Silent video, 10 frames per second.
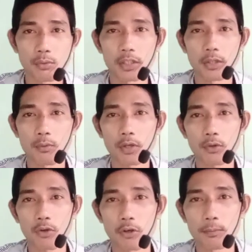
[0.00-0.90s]
wa
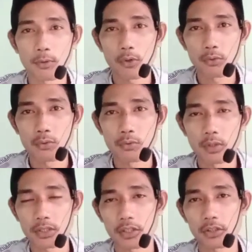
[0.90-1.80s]
nawwara qabrahu
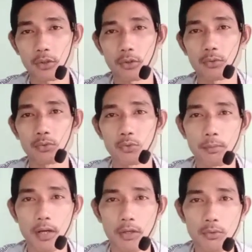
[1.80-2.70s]
wa satara
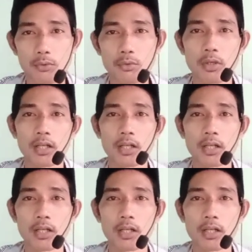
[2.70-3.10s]
uyubahu